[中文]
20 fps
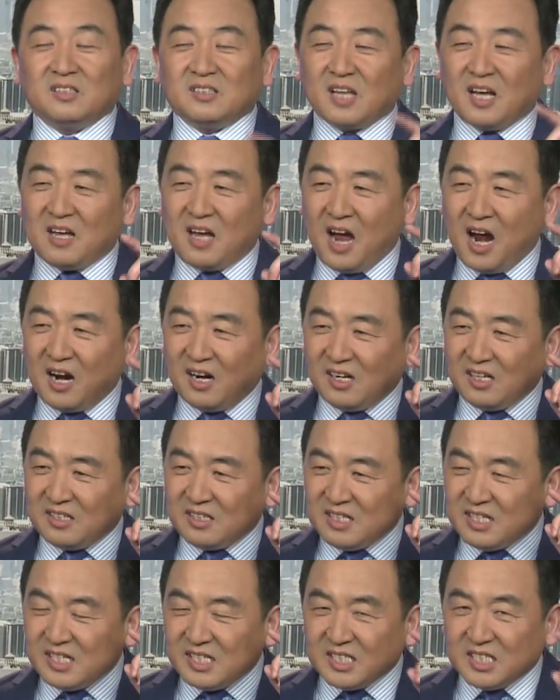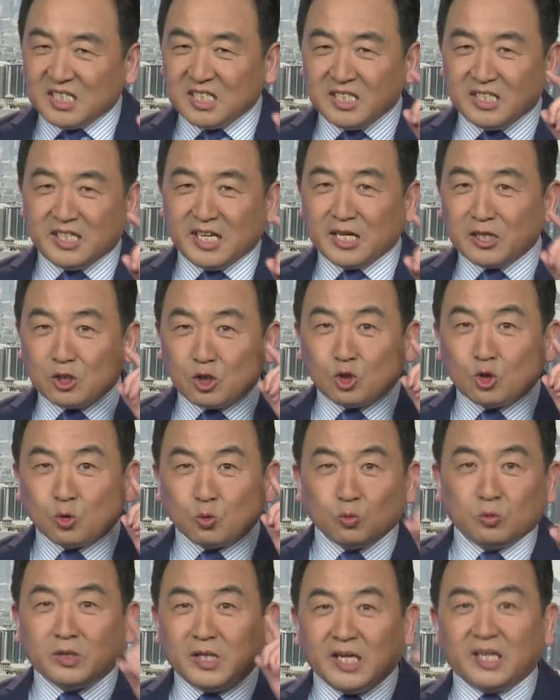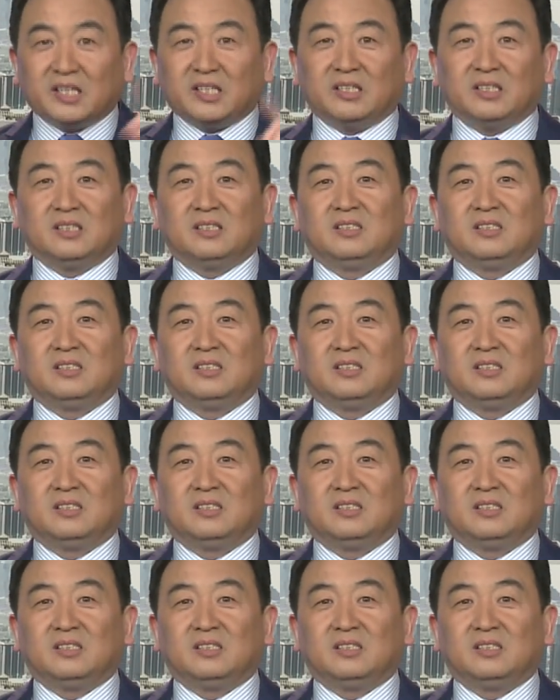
但二零一七年注定。